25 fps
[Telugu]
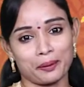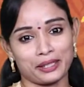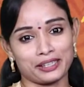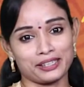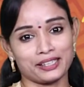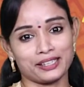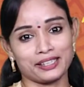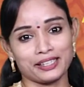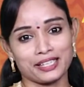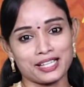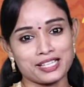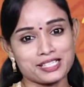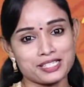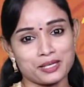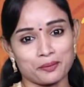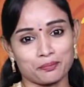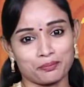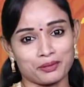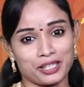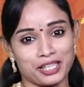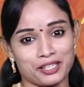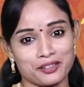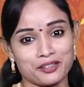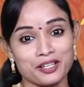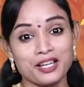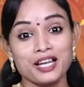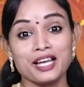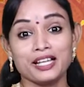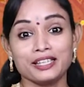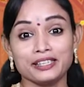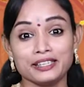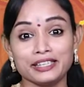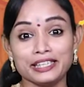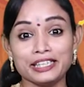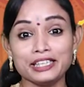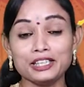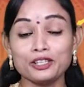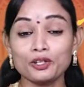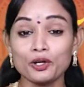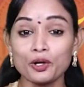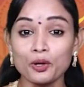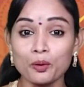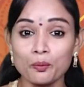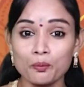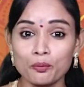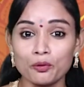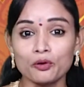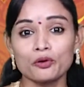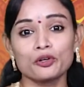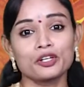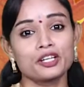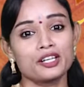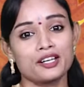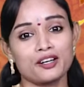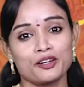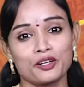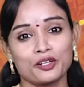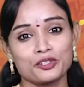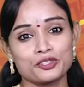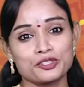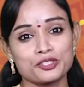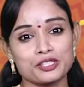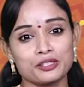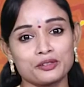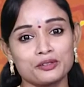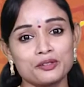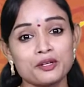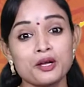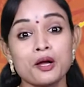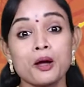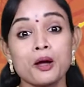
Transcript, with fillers: పెద్దదిగా చెప్తారు దీంట్లో భోగిరాజు